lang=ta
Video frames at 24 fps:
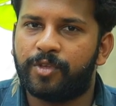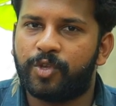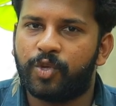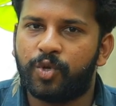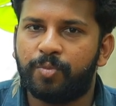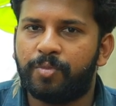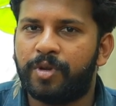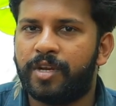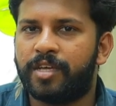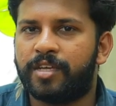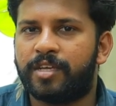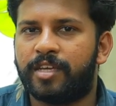
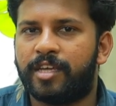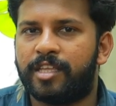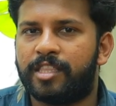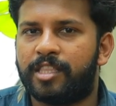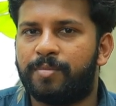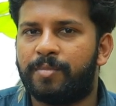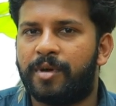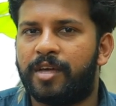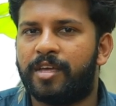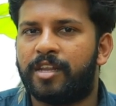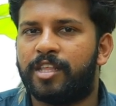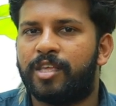ஹியூமனுக்கு
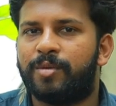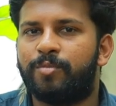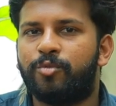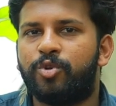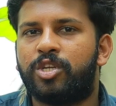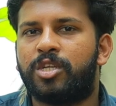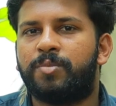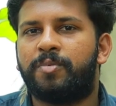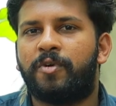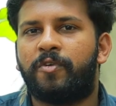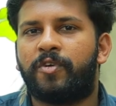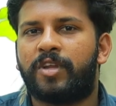எந்த மாதிரி
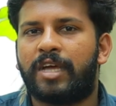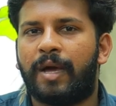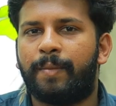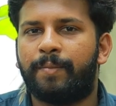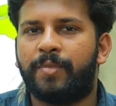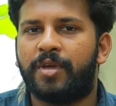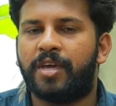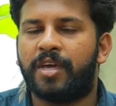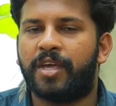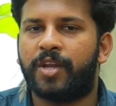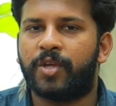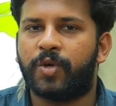இம்யூனிட்டி பவர்
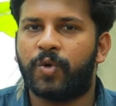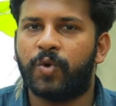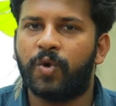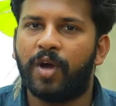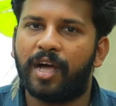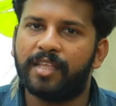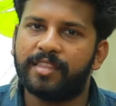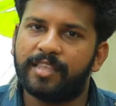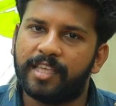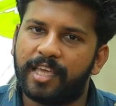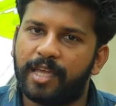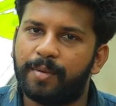கம்மியாக இருக்கோ
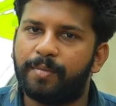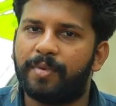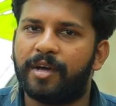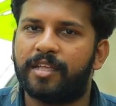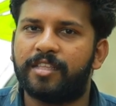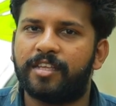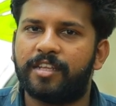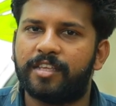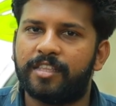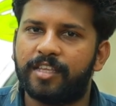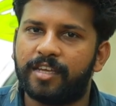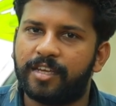அதே
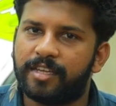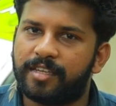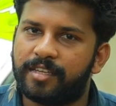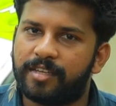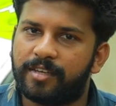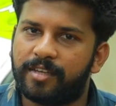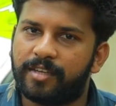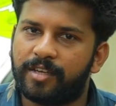மாதிரி தான்